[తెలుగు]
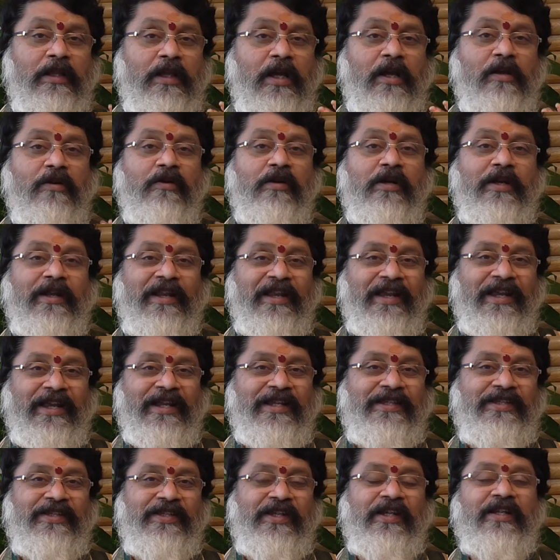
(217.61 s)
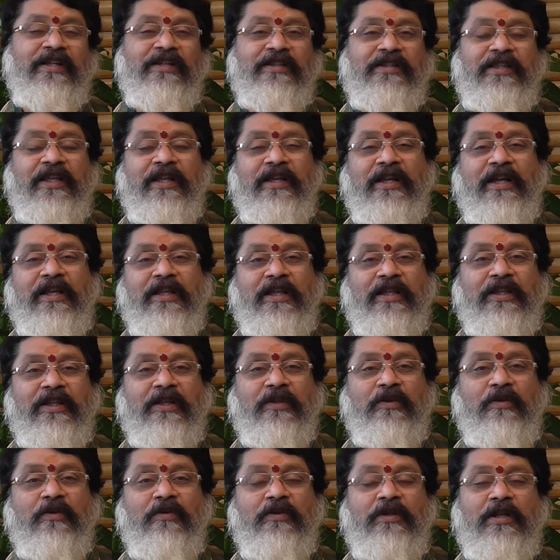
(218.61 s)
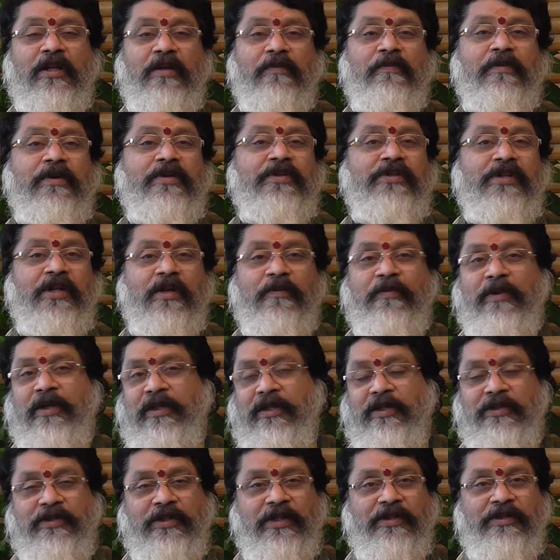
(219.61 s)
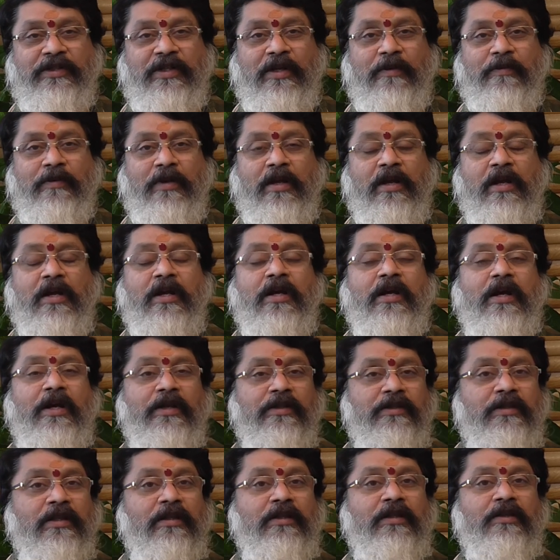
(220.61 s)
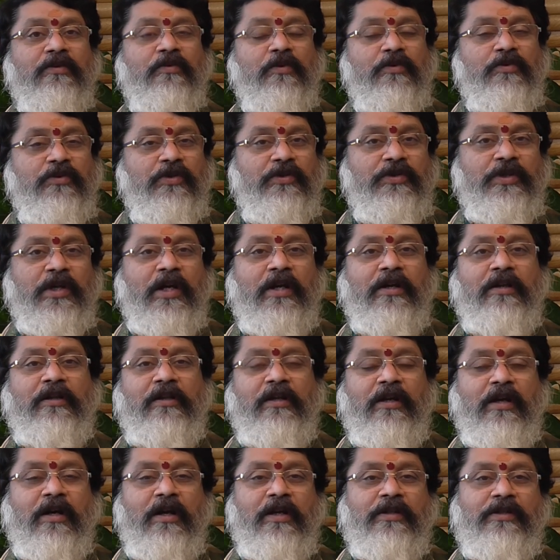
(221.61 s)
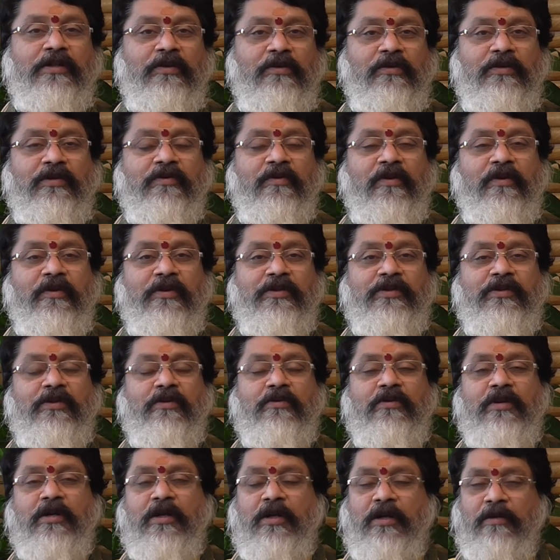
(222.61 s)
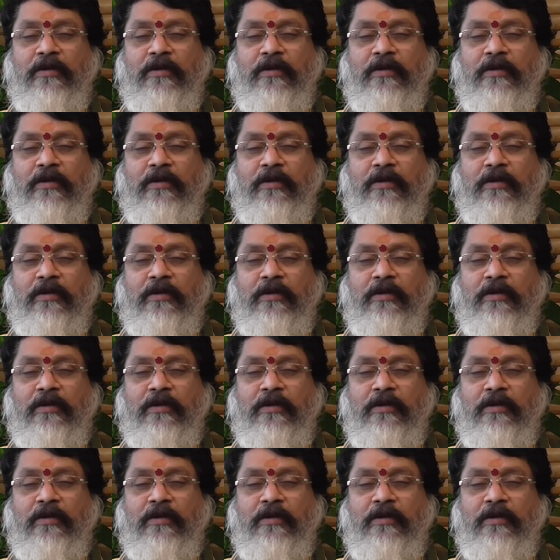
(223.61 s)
దాని యొక్క రియలిస్టిక్ థింగ్ ఏదైతే ఉందో దాన్ని బంద్ ప్రయత్నం చేస్తారు కూడా అంచేత కొంచెం జాగ్రత్తగా ఆచితూచి వ్యవహరిస్తూ